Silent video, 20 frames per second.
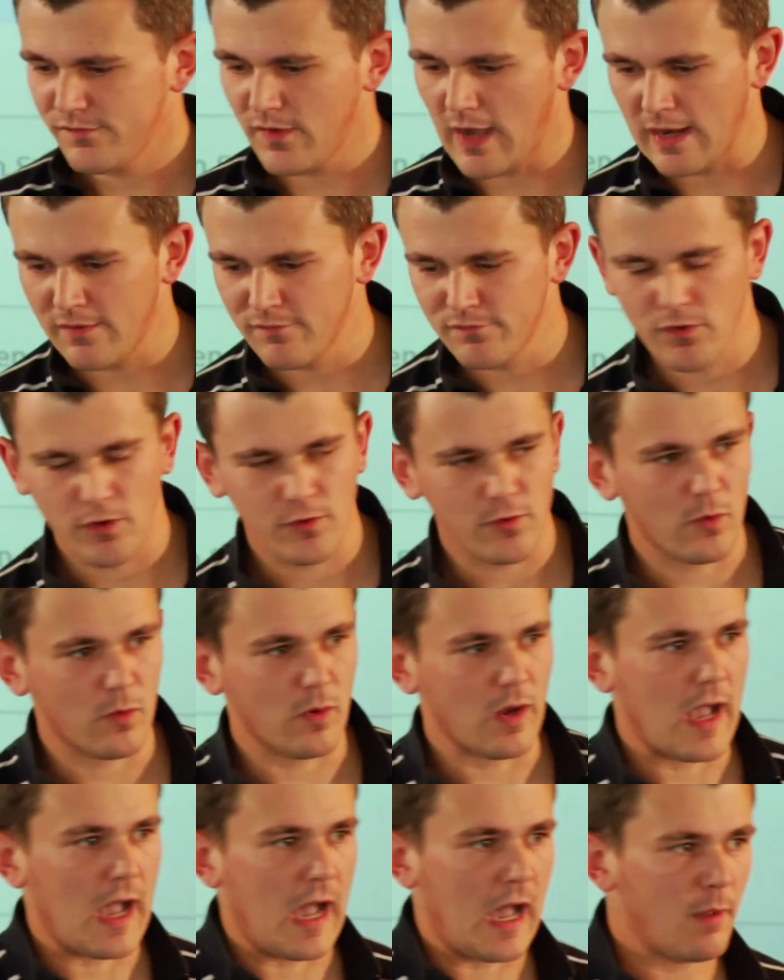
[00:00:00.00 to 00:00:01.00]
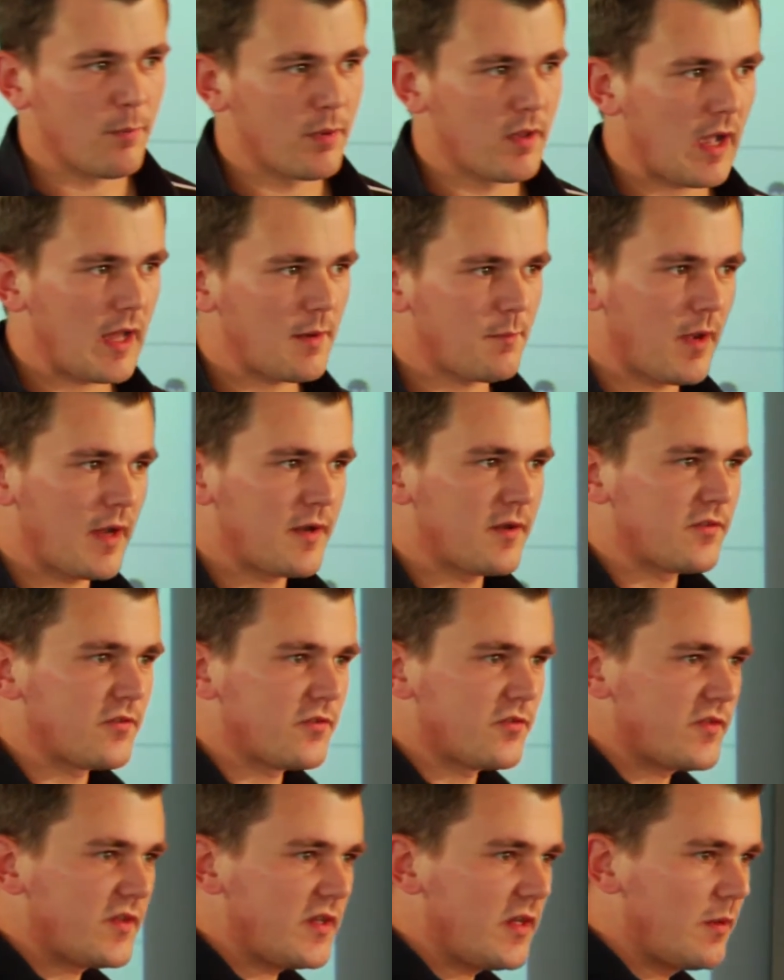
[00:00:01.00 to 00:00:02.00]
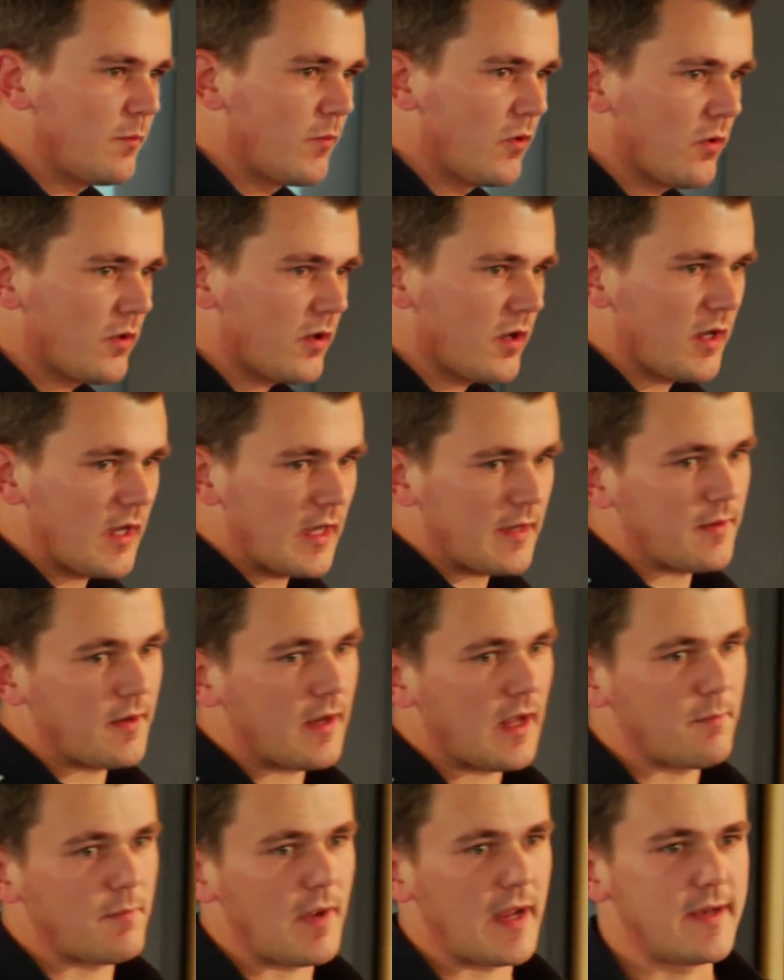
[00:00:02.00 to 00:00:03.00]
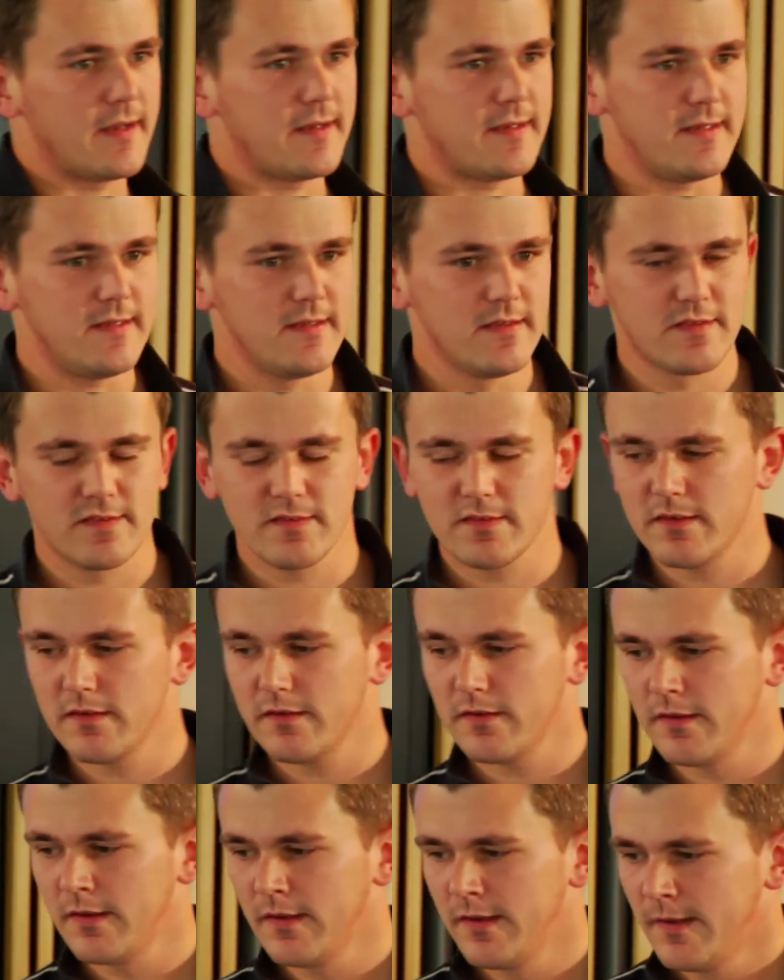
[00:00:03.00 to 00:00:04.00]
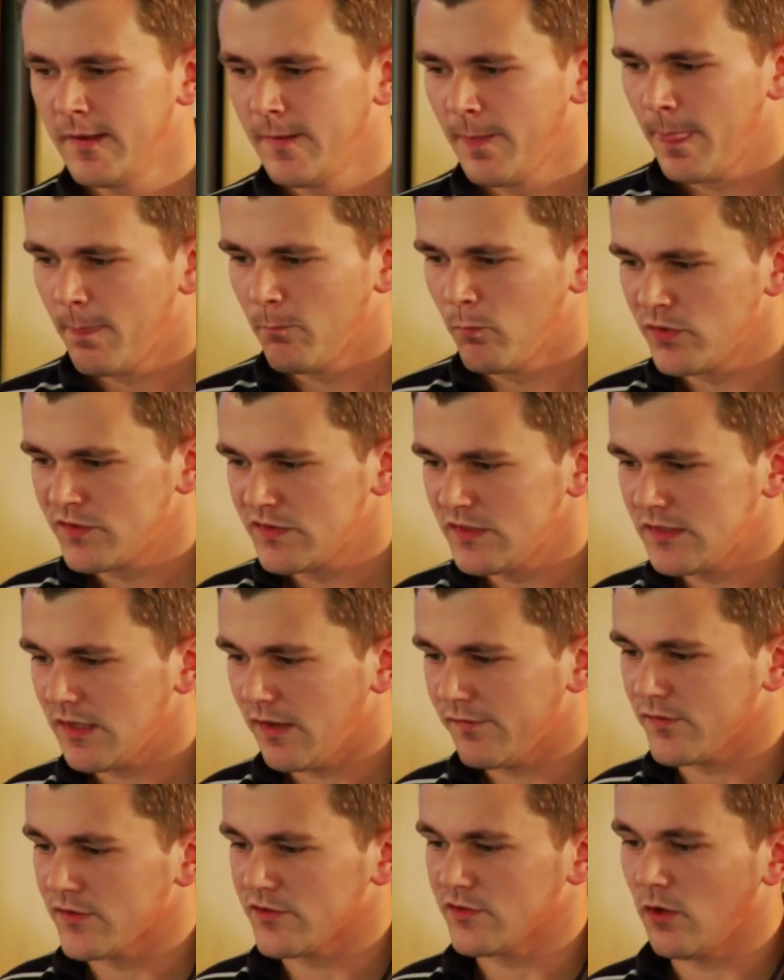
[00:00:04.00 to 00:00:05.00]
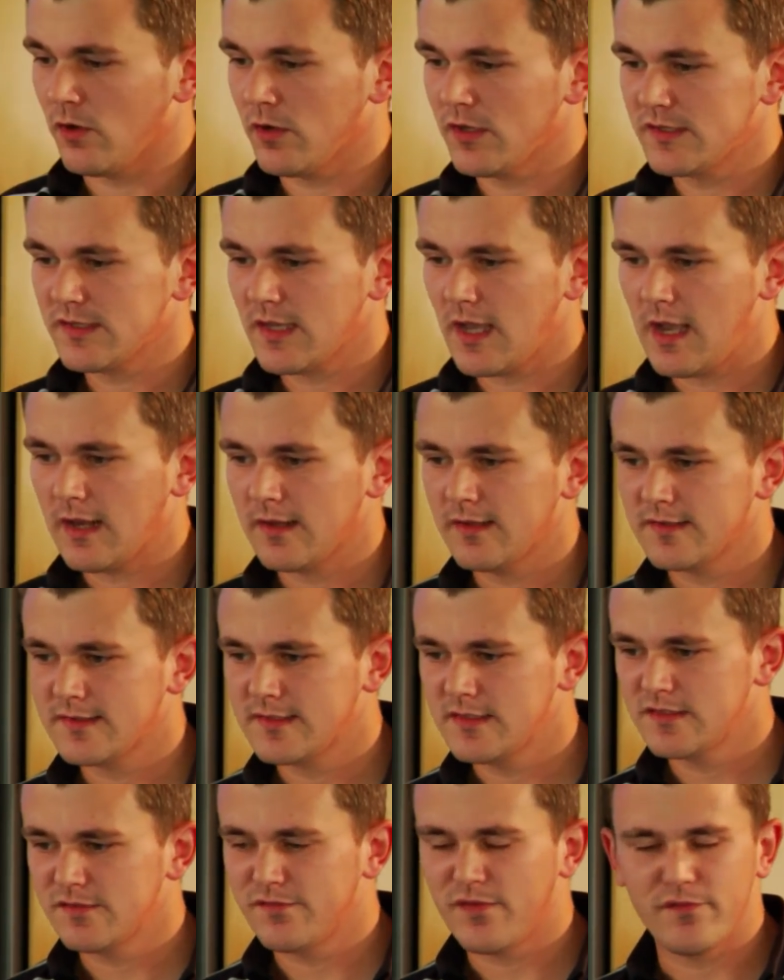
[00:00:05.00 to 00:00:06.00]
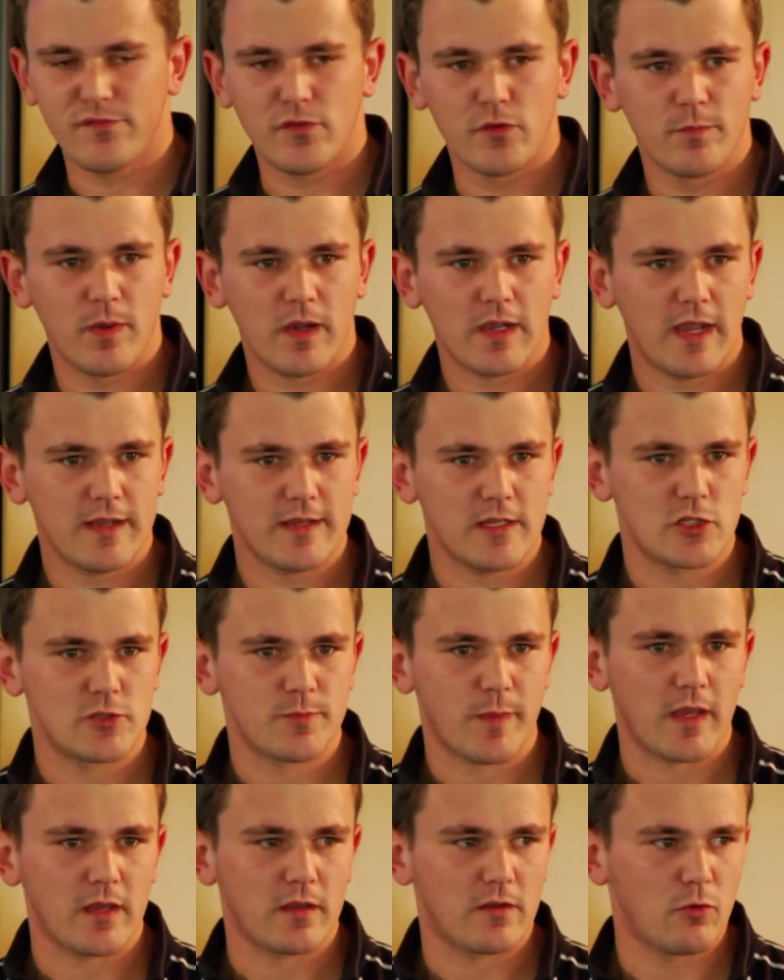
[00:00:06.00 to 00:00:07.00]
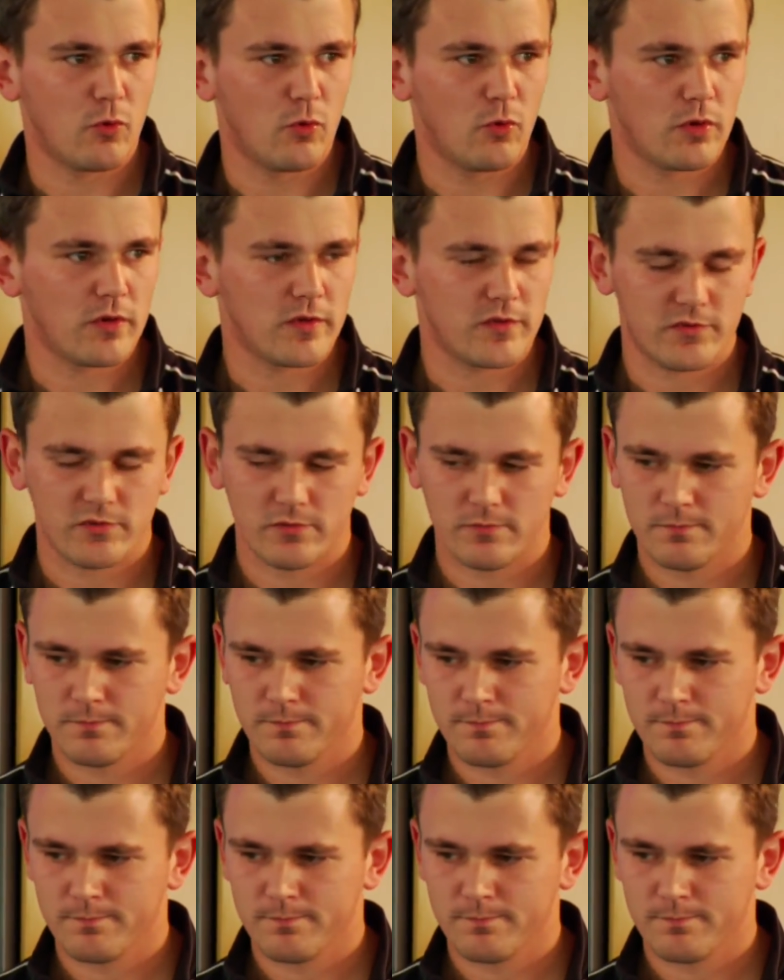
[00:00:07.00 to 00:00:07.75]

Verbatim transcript: für Anforderungen habe an meine Systeme oder an, an meine Dienste, muss ich dafür Sorge tragen, dass diese Verfügbarkeit entsprechend hoch ist.